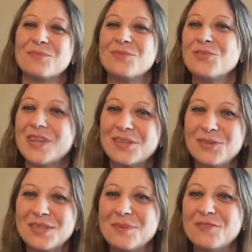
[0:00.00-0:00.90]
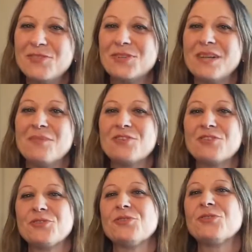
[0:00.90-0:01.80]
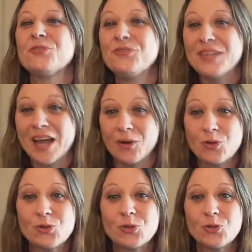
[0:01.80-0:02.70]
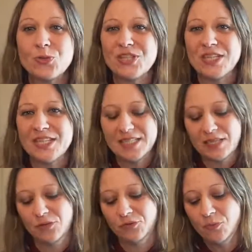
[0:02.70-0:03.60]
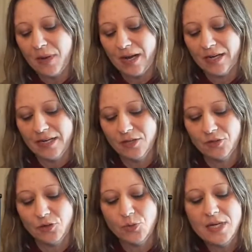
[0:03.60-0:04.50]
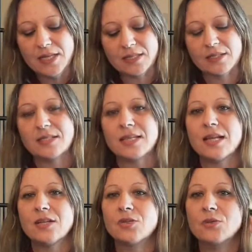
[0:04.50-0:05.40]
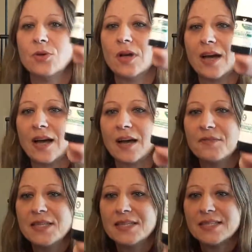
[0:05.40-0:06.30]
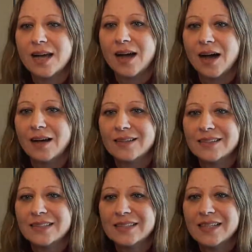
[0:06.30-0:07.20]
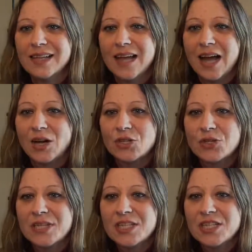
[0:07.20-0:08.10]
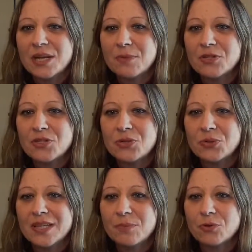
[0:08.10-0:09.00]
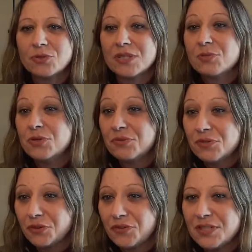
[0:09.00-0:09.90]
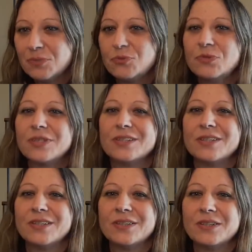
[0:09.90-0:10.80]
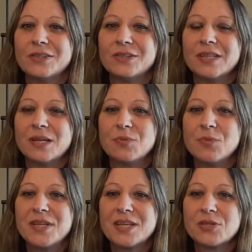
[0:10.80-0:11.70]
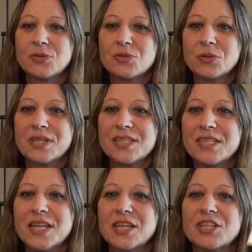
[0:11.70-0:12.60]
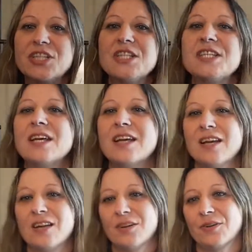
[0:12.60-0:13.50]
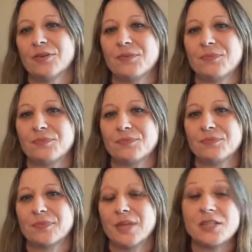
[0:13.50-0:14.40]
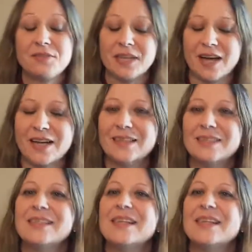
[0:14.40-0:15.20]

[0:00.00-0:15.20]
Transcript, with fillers: Bonjour à tous et bienvenue sur les planches de Sophie. Alors aujourd'hui, j'ai décidé de vous parler de l'huile essentielle de Ravinsara. Alors je l'ai déjà mentionné pour ceux qui me suivent sur Facebook euh, dans la publication sur les synergies euh, antivirales.